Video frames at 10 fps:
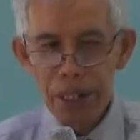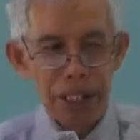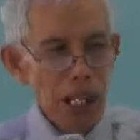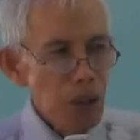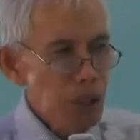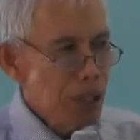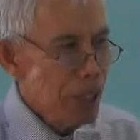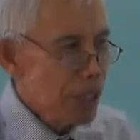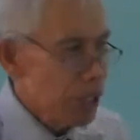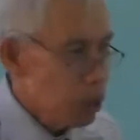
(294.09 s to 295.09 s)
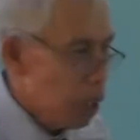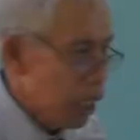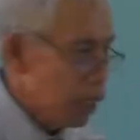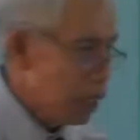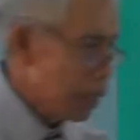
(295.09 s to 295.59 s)
Kaya ako'y
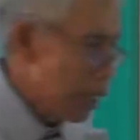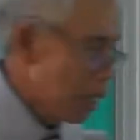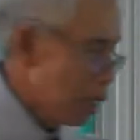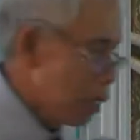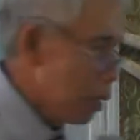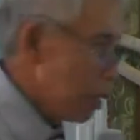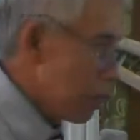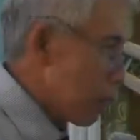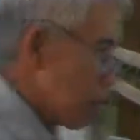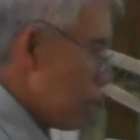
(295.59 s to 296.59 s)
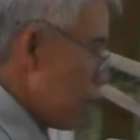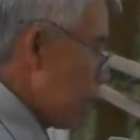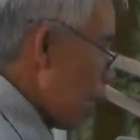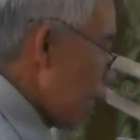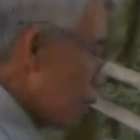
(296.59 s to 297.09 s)
naniniwala na
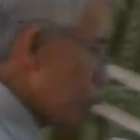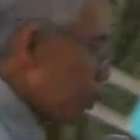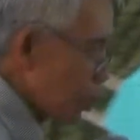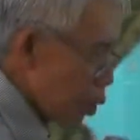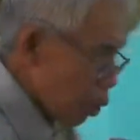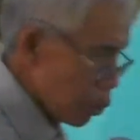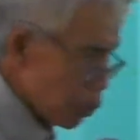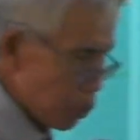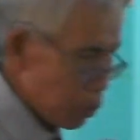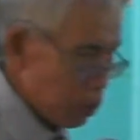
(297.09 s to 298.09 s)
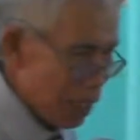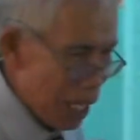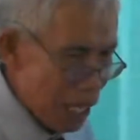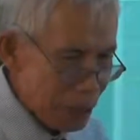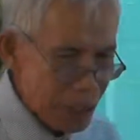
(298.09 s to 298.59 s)
ang Diyos
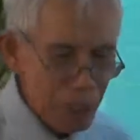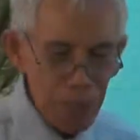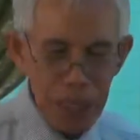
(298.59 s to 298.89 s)
na ating